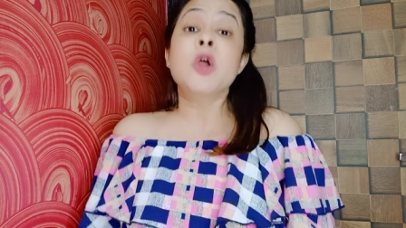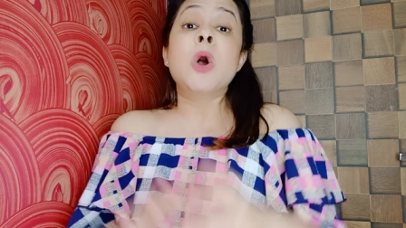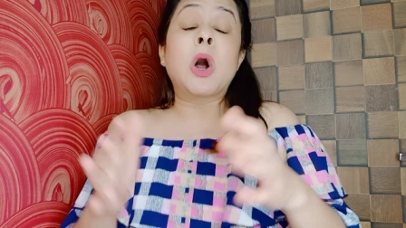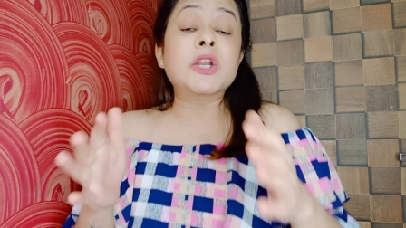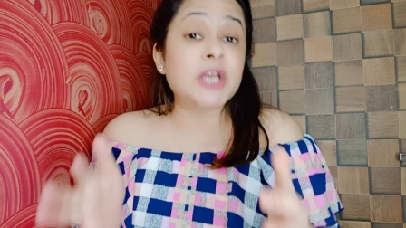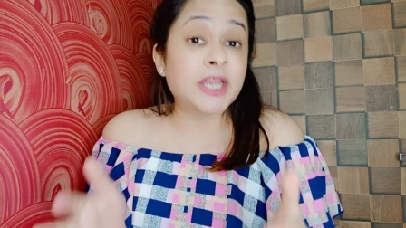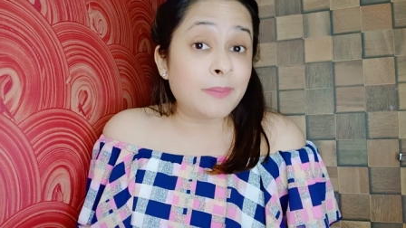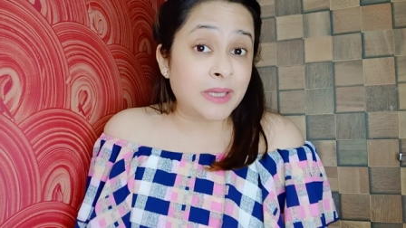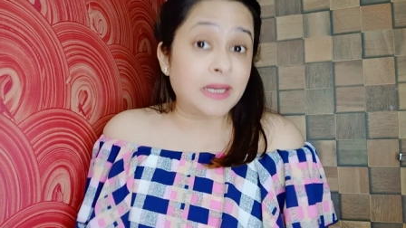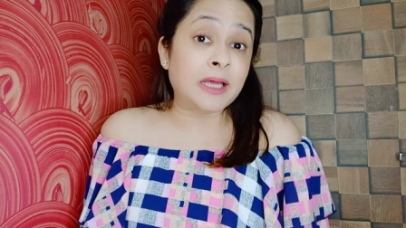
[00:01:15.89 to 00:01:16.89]
और जगह
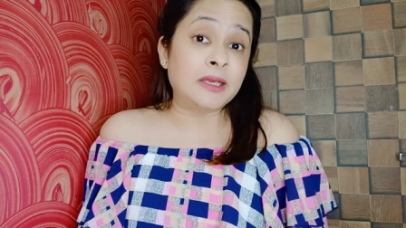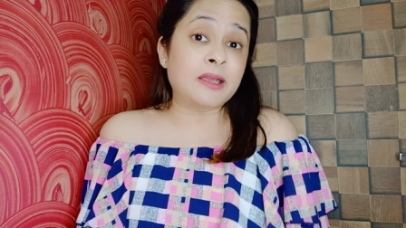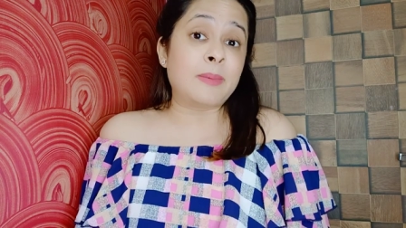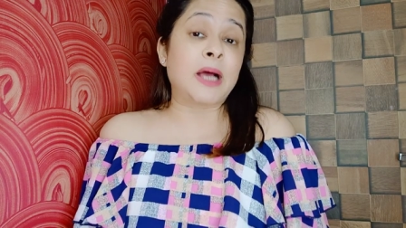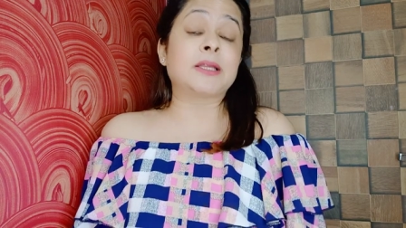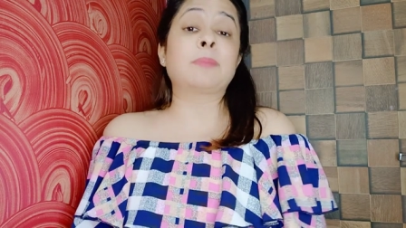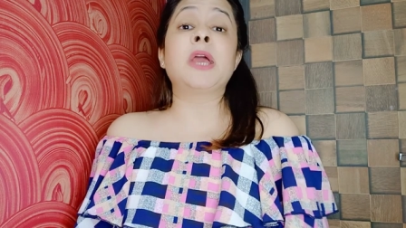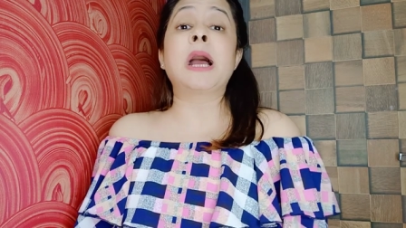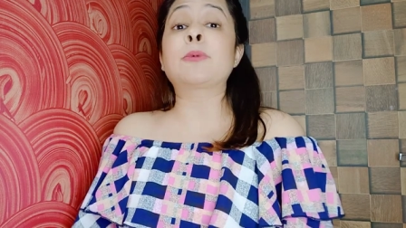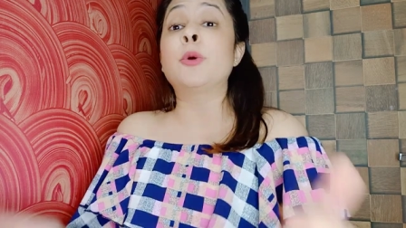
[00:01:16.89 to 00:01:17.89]
बनाने के बाद अपने
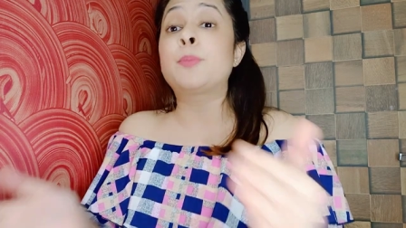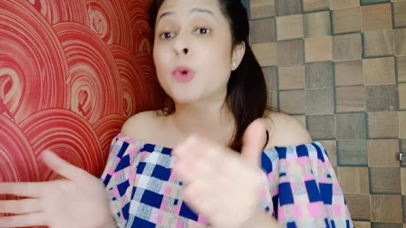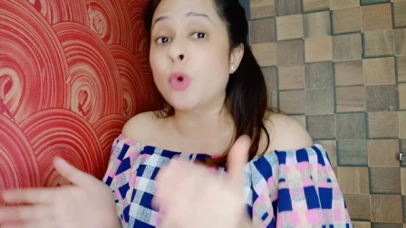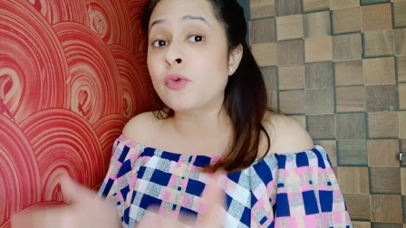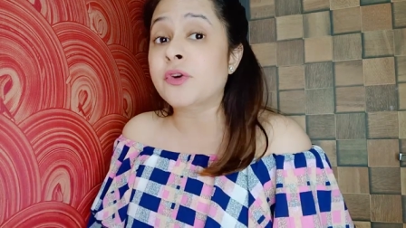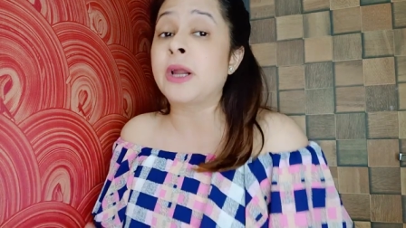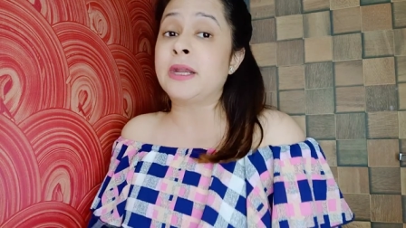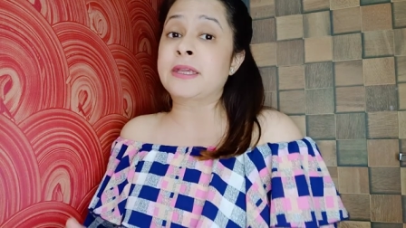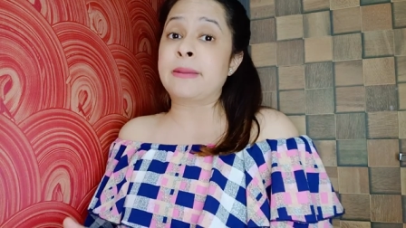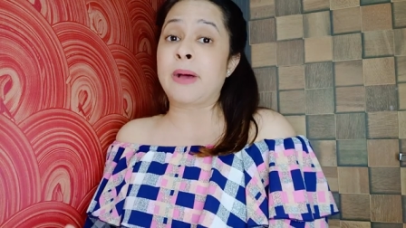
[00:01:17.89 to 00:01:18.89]
आप को प्रूव करने
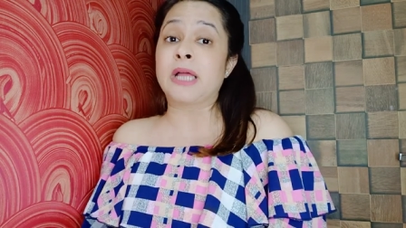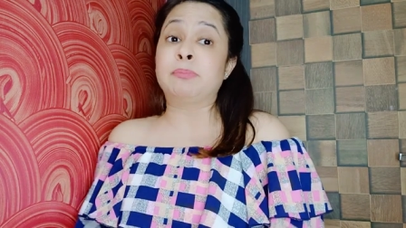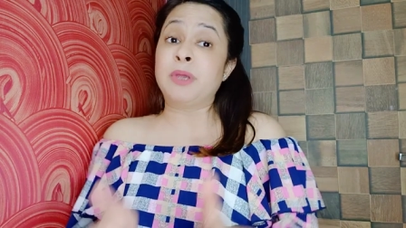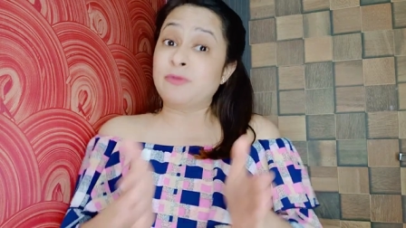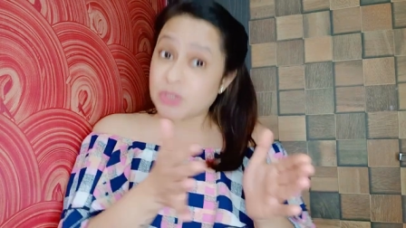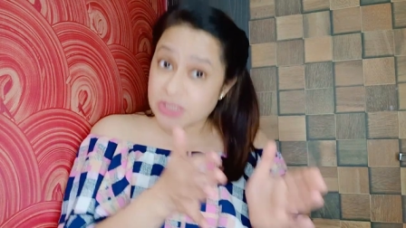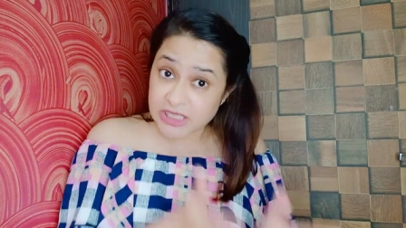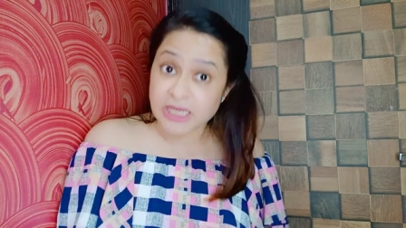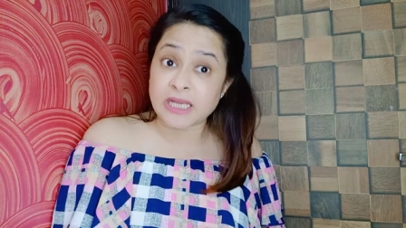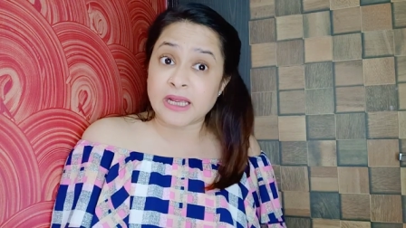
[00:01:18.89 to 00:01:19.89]
के बाद भी वो
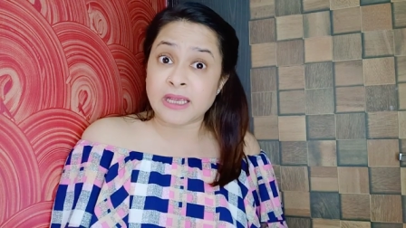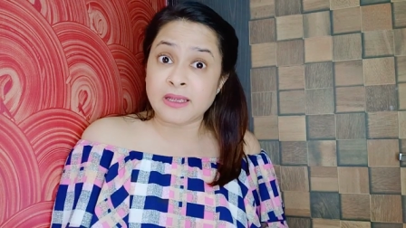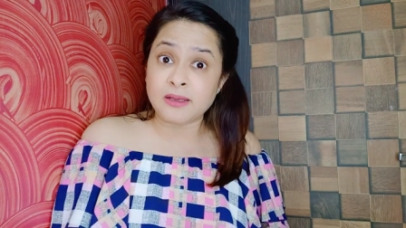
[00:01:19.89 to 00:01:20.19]
टिके रहें